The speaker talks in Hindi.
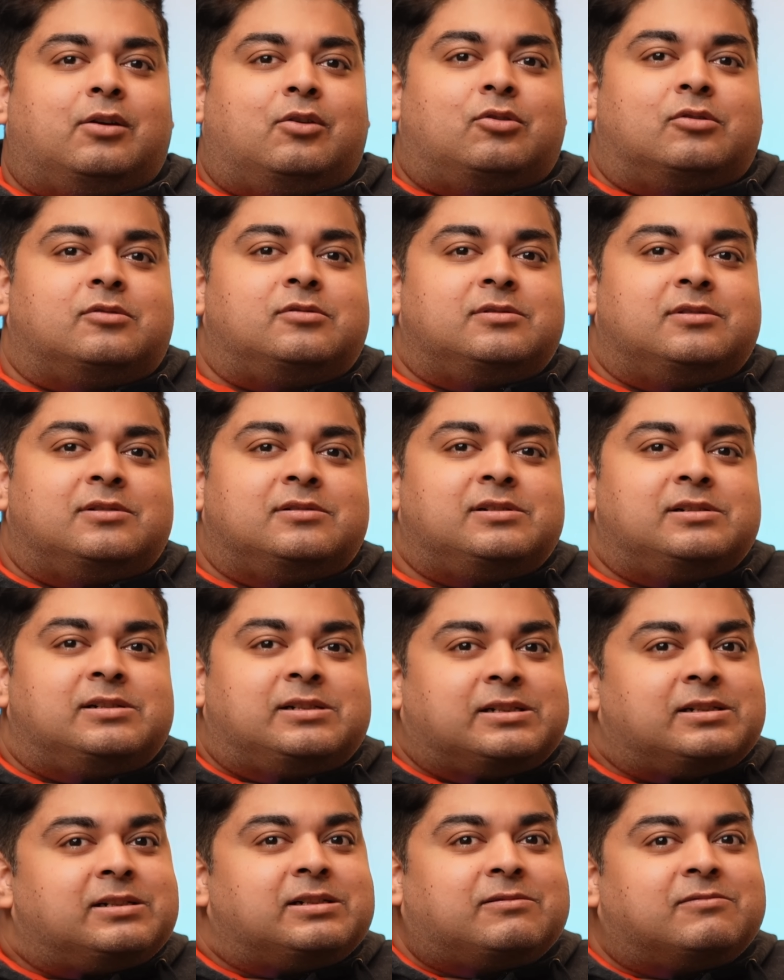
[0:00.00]
करो
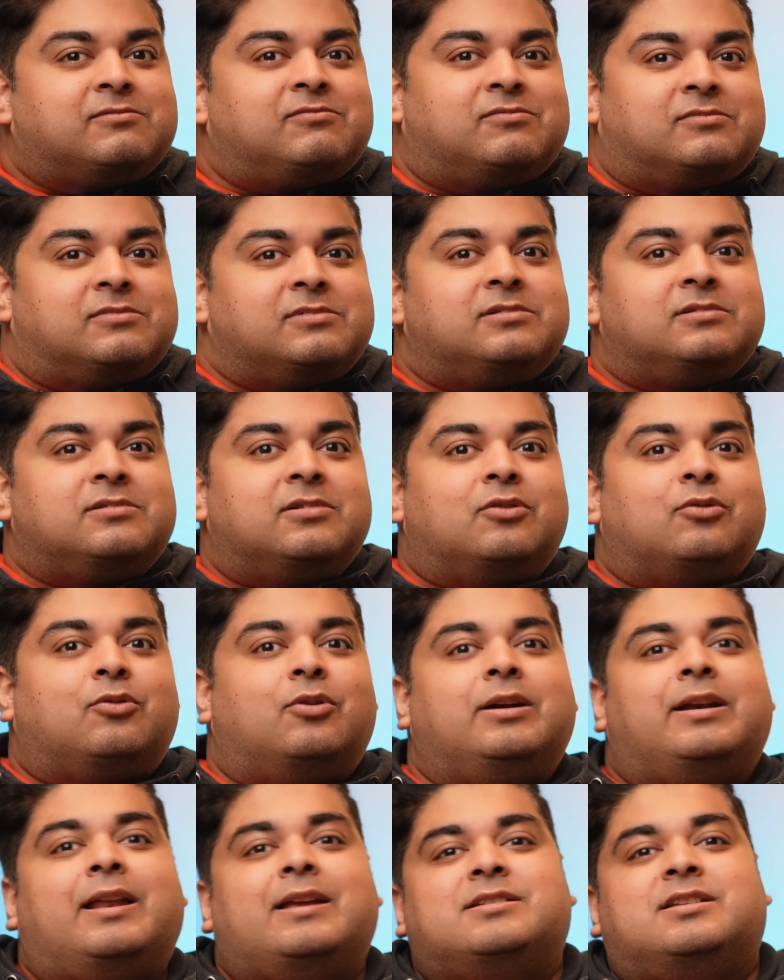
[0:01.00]

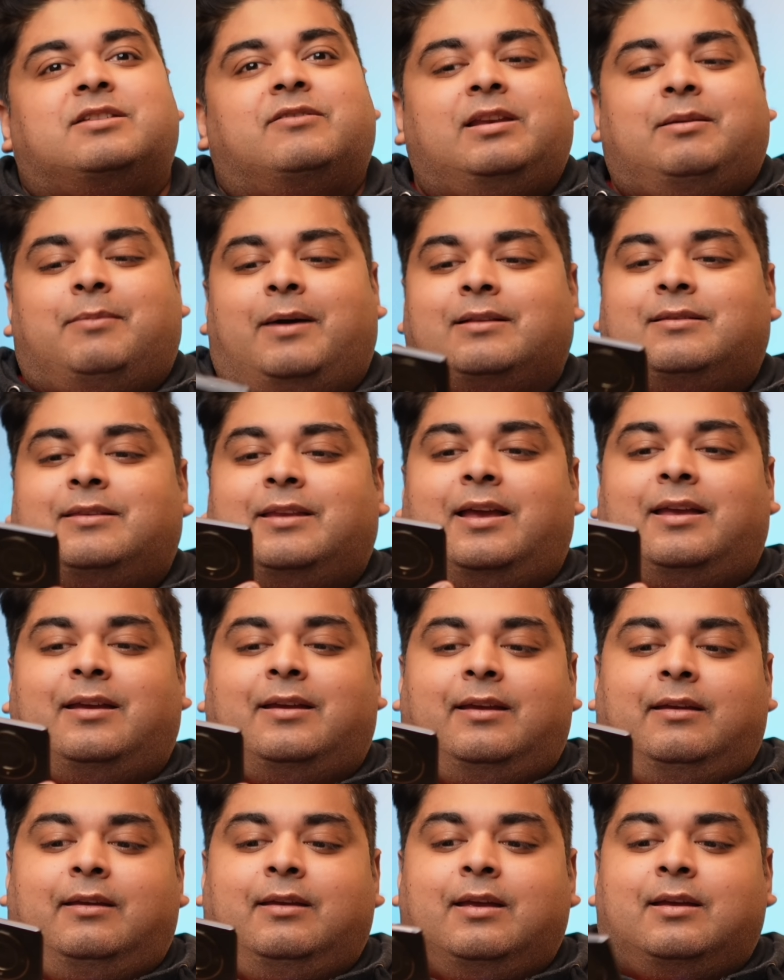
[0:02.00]
कोई टेंशन वाली बात नहीं
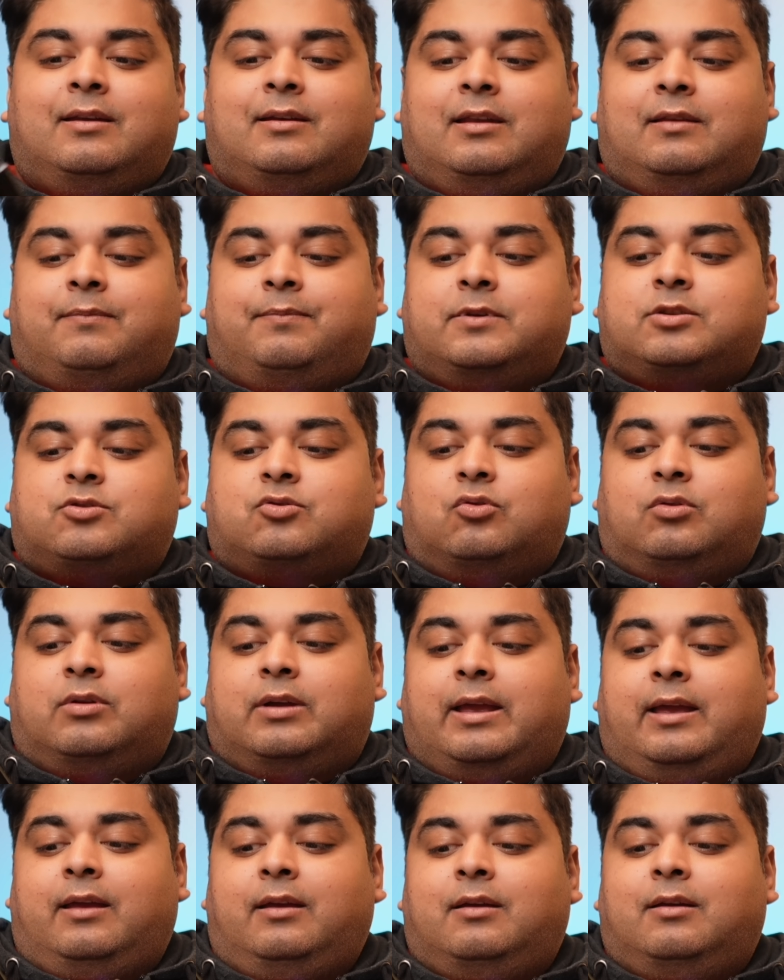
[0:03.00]
आएगी डिस्प्ले स्ट्रॉन्ग
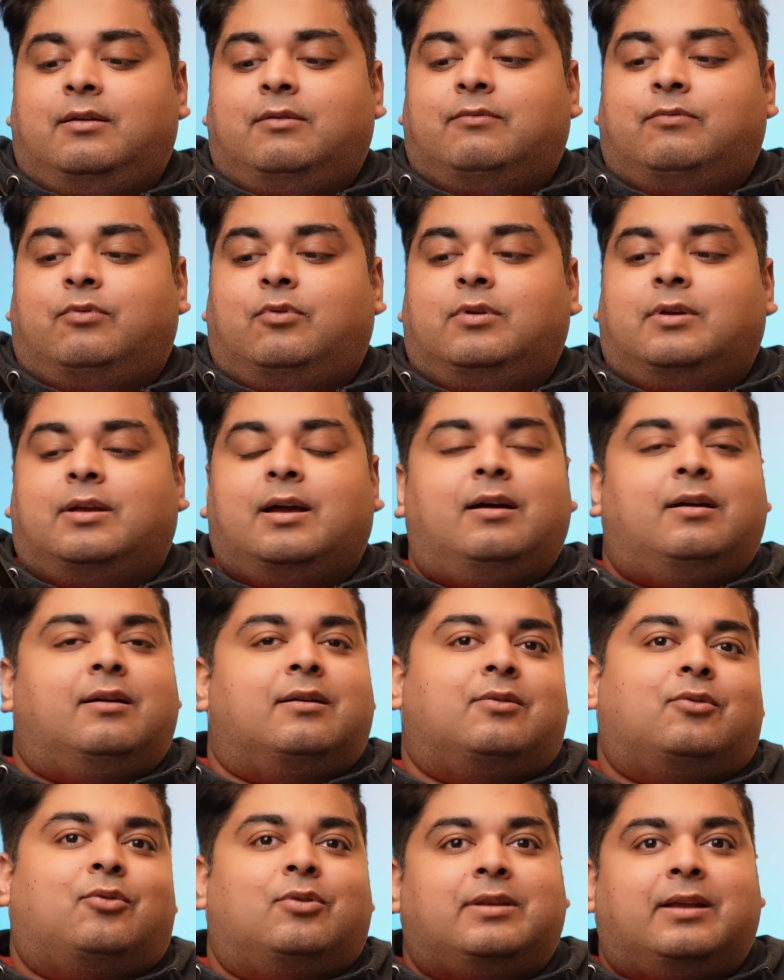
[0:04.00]
है फ़ोन का
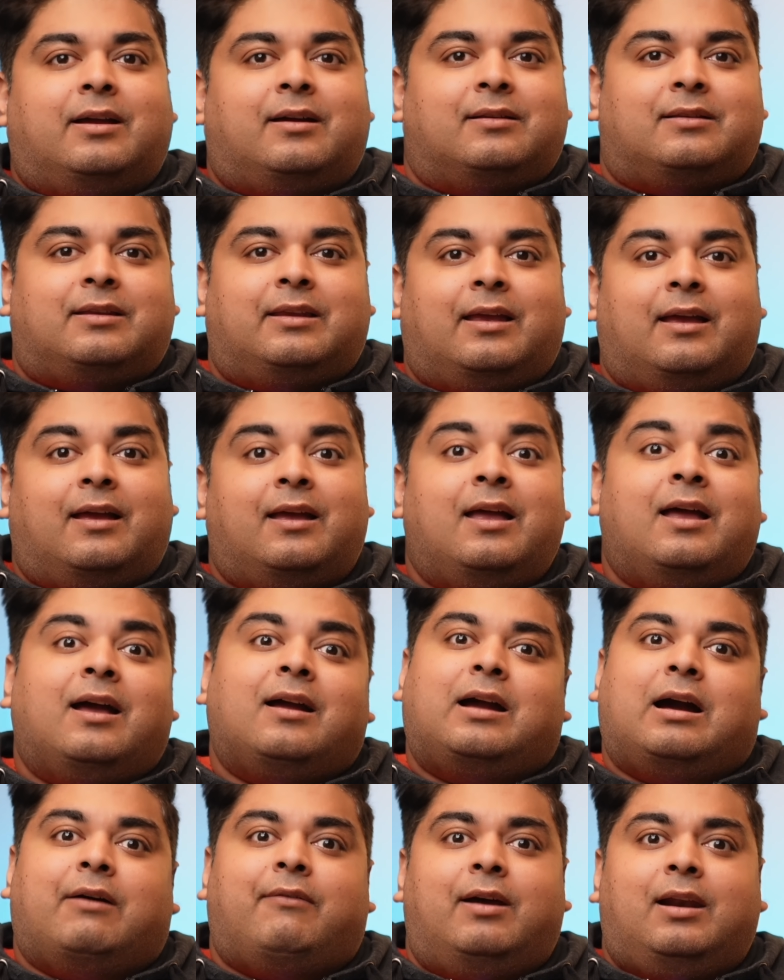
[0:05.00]
कोई दिक्कत नहीं है
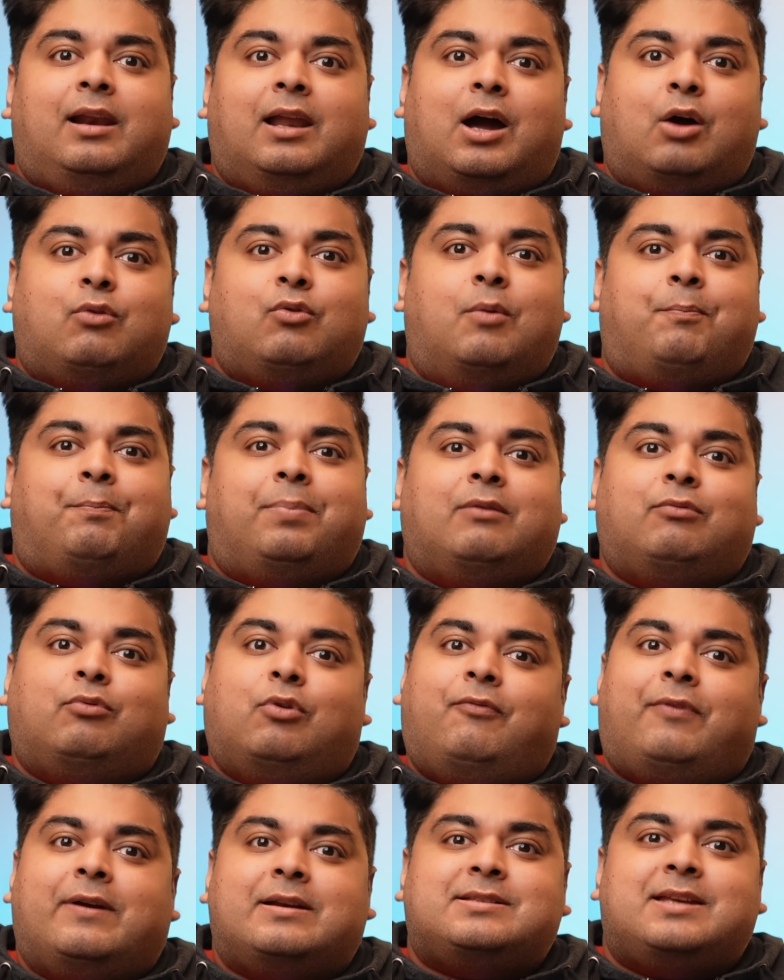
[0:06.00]
कवर लगा हुआ पर
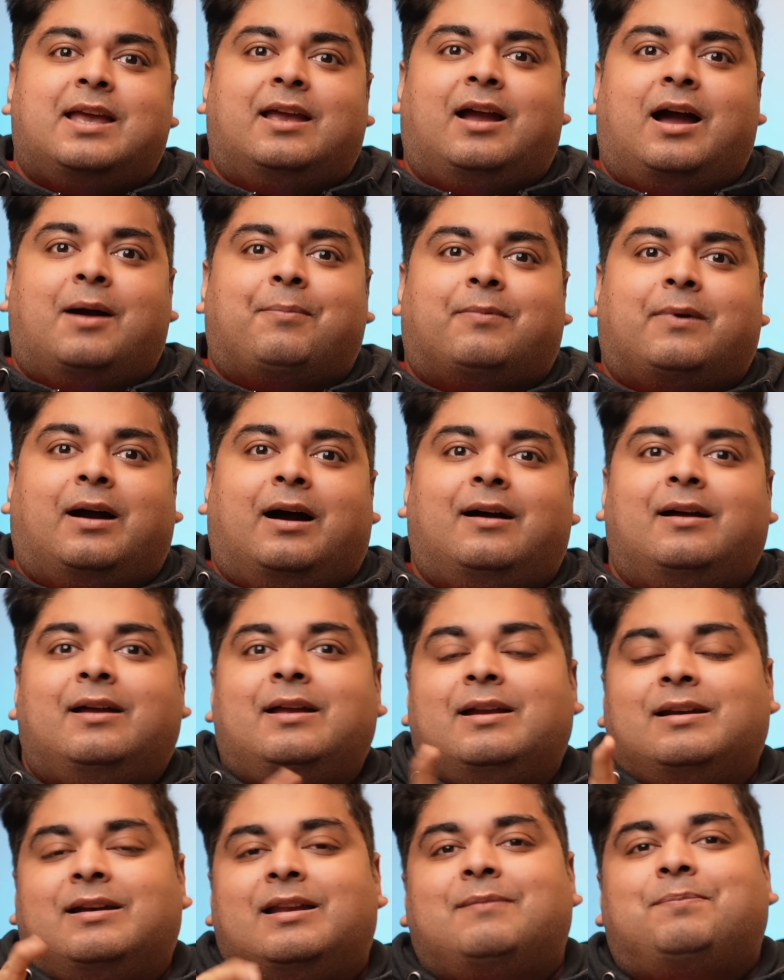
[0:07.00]
वो फट जाएगा आपका
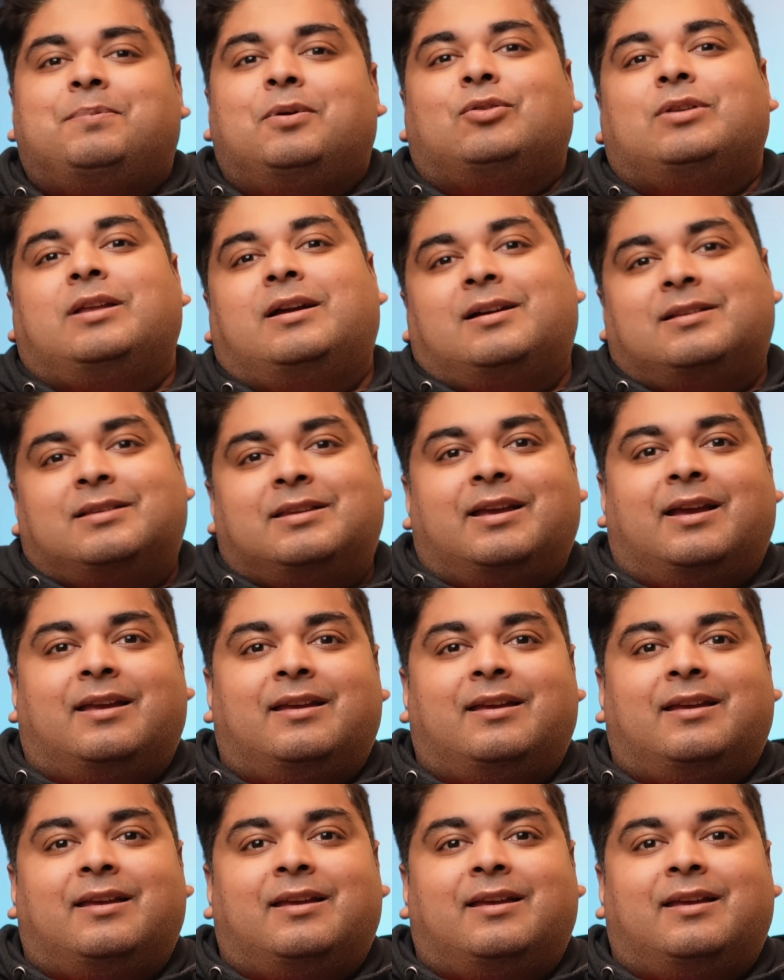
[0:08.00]
डिस्प्ले को दिक्कत नहीं